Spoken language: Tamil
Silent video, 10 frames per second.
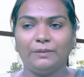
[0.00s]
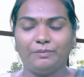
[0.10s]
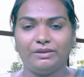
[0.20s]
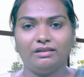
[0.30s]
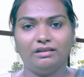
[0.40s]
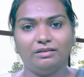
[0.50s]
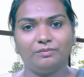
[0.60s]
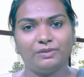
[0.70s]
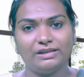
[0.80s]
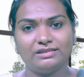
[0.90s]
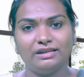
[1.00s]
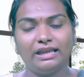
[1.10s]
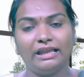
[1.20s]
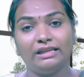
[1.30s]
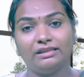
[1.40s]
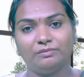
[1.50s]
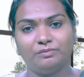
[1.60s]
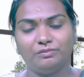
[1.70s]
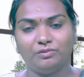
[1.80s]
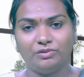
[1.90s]
இப்போ பிரச்சனை இது
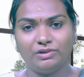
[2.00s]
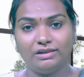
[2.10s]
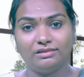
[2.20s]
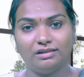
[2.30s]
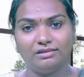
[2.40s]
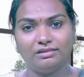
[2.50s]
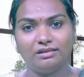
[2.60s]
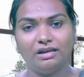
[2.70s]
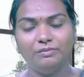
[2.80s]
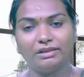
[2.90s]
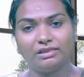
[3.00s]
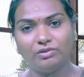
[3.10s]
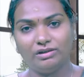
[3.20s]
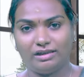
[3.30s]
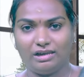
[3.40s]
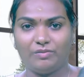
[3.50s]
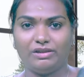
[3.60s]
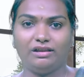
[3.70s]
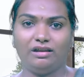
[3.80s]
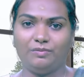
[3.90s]
உயர் ரத்த அழுத்தத்தினால மற்றவங்களுக்கு என்ன
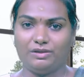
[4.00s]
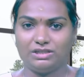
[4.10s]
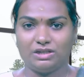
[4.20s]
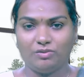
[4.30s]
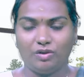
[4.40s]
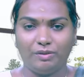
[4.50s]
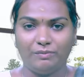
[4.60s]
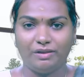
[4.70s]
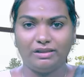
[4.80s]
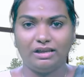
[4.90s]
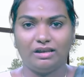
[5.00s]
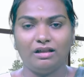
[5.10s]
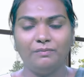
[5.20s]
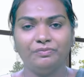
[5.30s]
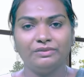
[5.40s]
மாதிரியான பிரச்சனை வரும் அப்படின்னு பார்த்தீங்கன்னா